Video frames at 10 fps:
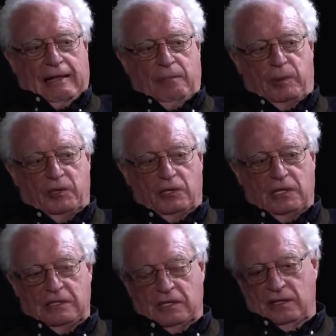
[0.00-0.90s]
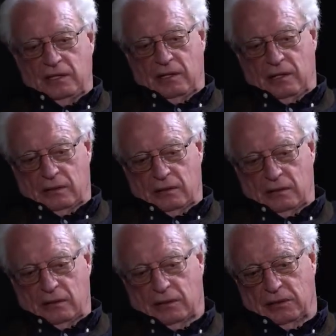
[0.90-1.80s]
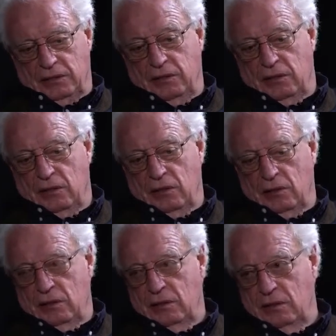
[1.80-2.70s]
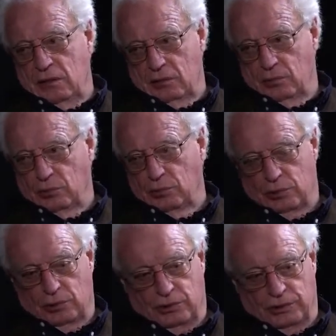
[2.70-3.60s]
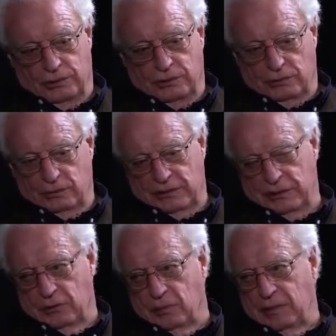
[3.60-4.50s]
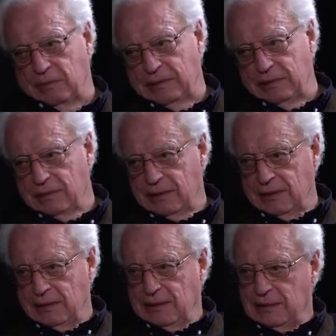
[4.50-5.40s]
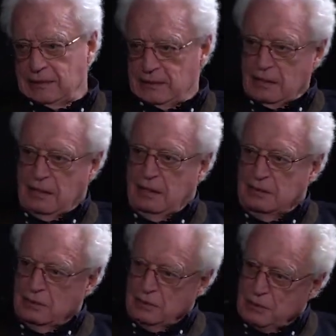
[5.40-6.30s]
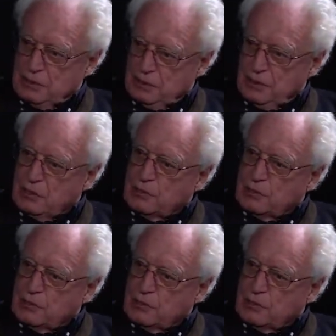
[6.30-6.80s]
Et pendant les années euh, Clinton, Bush le second et Obama, ces gars-là se sont déchaînés.